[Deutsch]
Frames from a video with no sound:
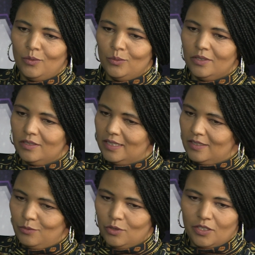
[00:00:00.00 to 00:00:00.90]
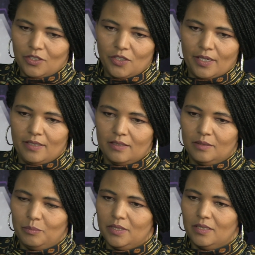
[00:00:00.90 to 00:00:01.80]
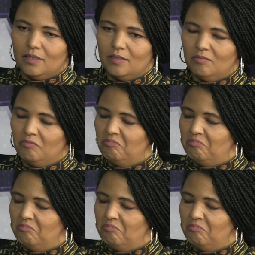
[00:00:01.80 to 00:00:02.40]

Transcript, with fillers: Und das hat sich wirklich gesteigert bis,